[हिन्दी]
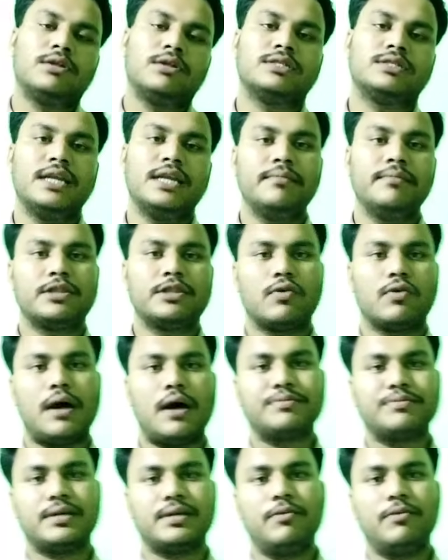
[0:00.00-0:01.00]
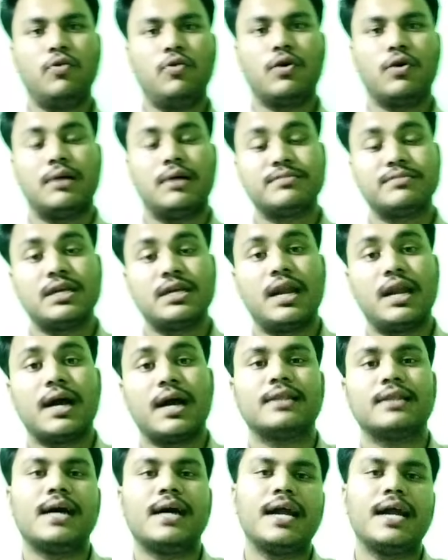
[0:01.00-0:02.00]
तो चलिए मित्रों आप सभी लोग हमसे
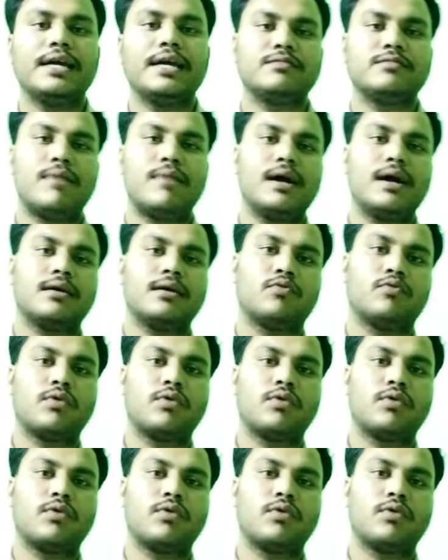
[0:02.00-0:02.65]
लगातार इस मांग